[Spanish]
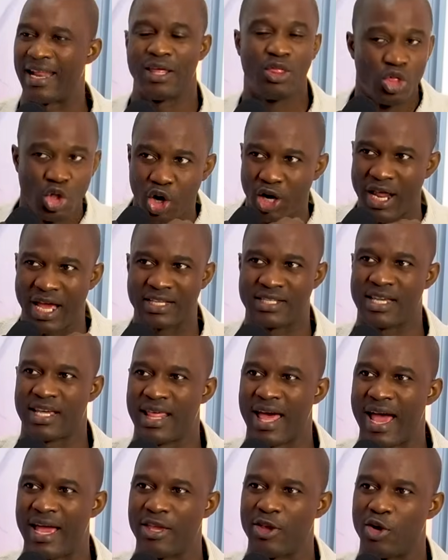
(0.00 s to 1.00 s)
no le hace
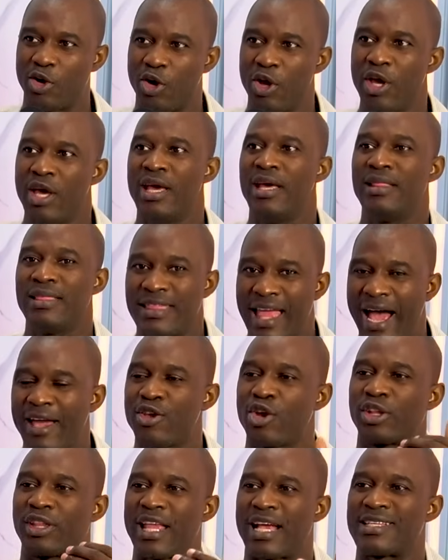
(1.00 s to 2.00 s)
daño.
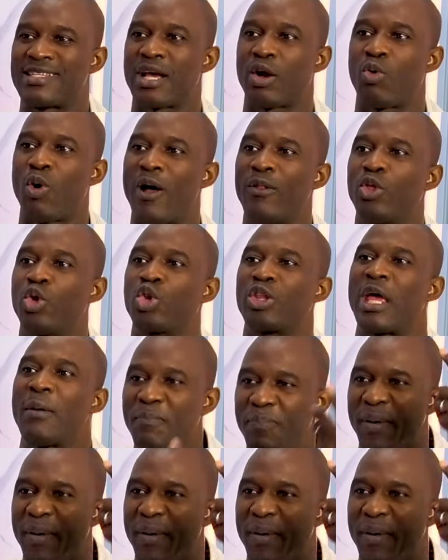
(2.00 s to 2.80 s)
Daño te hace cuando usted